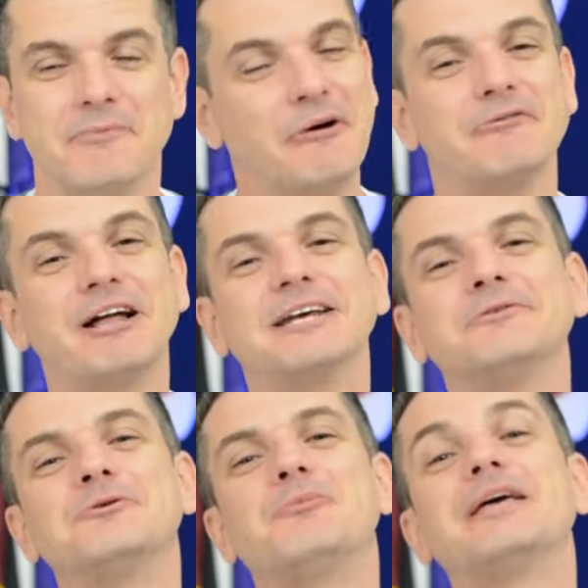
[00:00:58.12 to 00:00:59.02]
Bom,
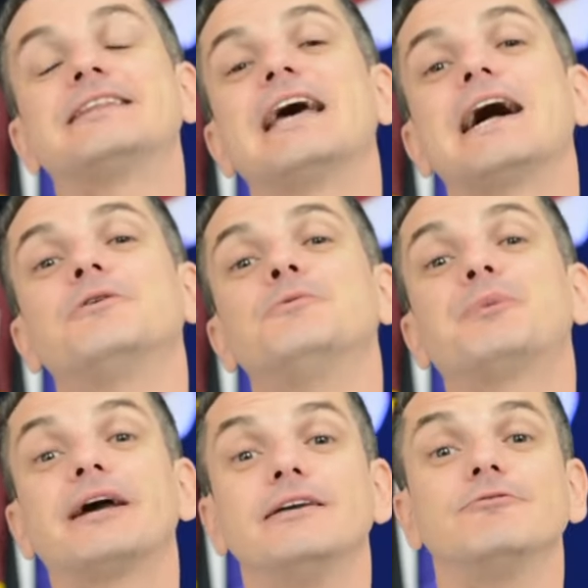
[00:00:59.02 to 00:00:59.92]
falando do Pentágono,
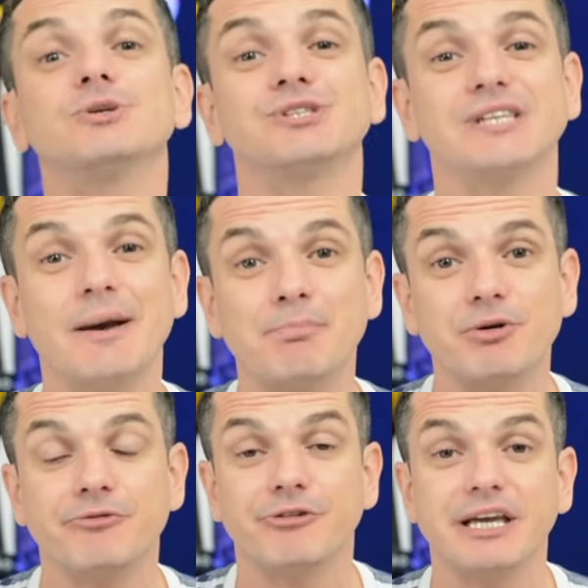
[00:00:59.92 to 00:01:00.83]
para que você
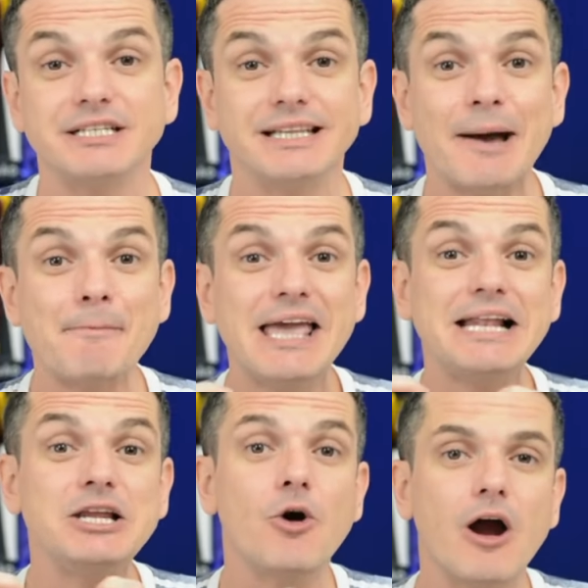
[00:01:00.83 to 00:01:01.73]
aproveite da
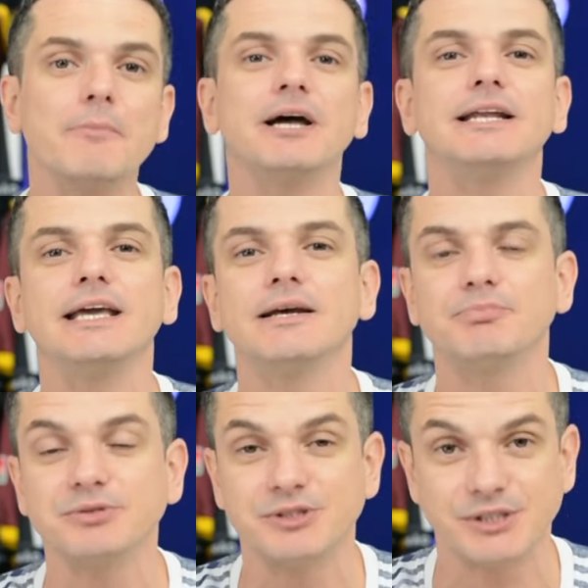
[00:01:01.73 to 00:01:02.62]
melhor maneira
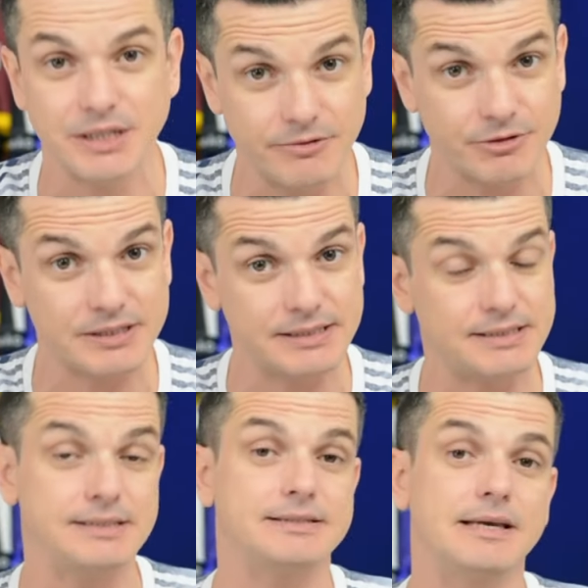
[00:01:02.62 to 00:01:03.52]
possível esse
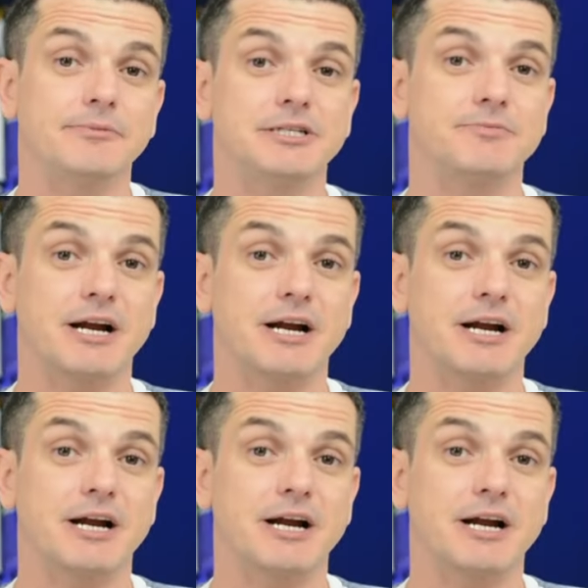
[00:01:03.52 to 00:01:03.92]
sistema de